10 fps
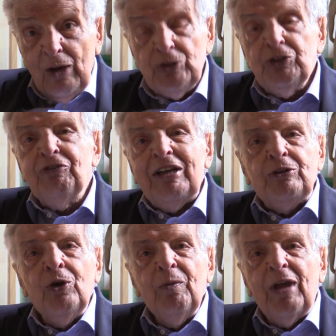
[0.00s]
Questo
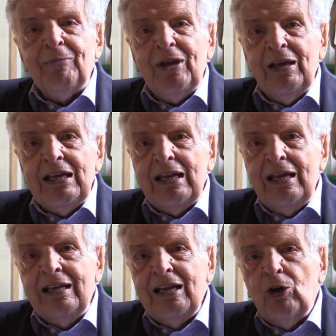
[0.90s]
fatto, eh, eh,
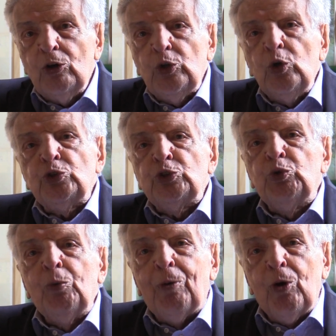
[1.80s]
eh, ricordo lo
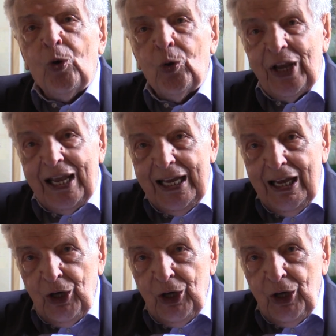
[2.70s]
stupore